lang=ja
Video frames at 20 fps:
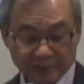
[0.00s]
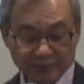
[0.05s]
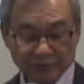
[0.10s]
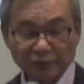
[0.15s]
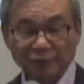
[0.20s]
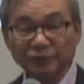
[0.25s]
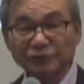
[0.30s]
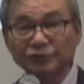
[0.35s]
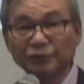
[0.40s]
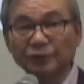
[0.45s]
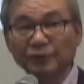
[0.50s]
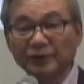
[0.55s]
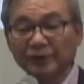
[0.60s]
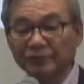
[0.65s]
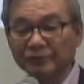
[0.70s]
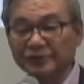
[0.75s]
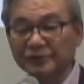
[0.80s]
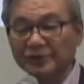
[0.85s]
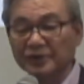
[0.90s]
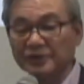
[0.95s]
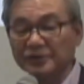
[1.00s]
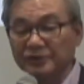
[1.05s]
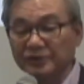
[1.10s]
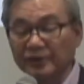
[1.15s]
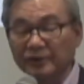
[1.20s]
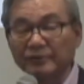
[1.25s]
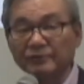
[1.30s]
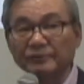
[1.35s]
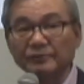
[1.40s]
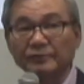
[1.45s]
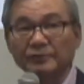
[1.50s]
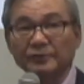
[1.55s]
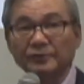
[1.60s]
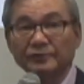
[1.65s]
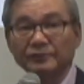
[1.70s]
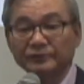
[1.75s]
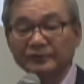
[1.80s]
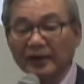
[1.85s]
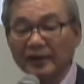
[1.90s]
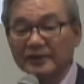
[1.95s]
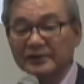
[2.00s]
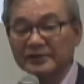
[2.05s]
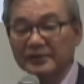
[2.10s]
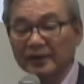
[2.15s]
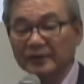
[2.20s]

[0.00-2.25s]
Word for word: 自己証言を否定している2人